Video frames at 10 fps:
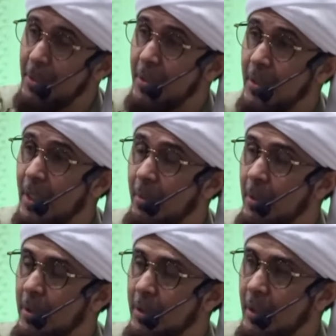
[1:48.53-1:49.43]
Nabi sendiri
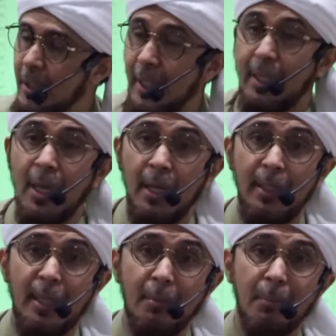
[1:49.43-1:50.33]

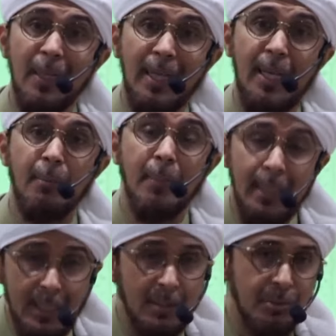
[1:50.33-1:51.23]
menceritakan. Dan
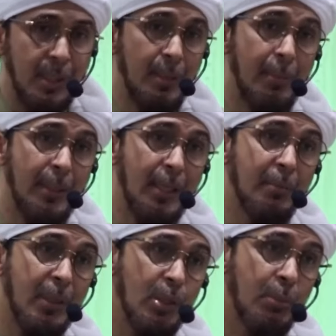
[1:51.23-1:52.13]
bagaimana sahabat
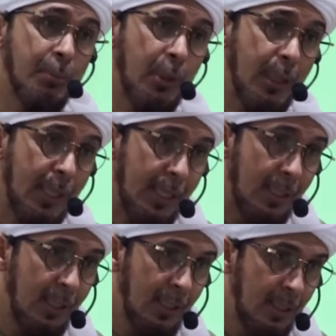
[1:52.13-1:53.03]
Nabi itu memuliakan
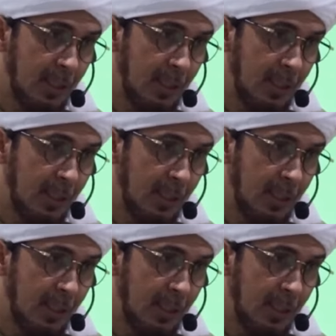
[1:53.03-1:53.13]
